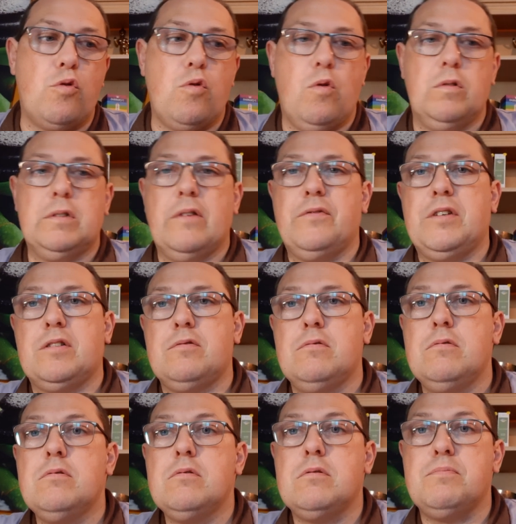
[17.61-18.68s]

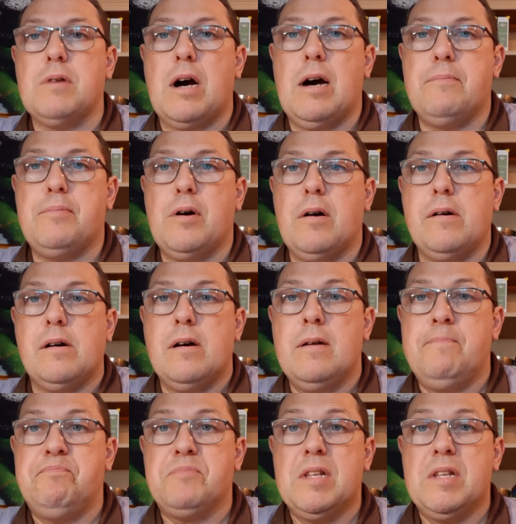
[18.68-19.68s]
coronavirus, par rapport